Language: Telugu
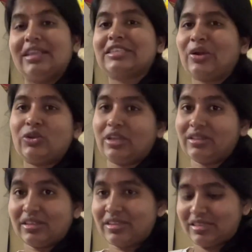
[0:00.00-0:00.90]
డిస్కౌంట్
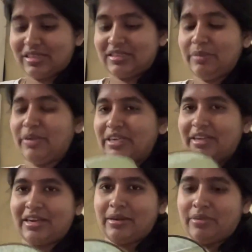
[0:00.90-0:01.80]
అంతా తీసేసి
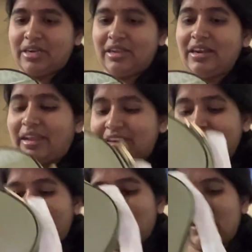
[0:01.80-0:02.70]
పెట్టారనమాట నైంటీ
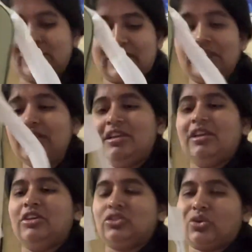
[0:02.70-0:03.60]
నైన్ డాలర్స్కి
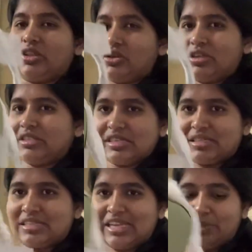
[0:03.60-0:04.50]
సో ఇది ఒక
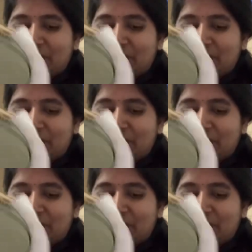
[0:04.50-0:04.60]
స్లింగ్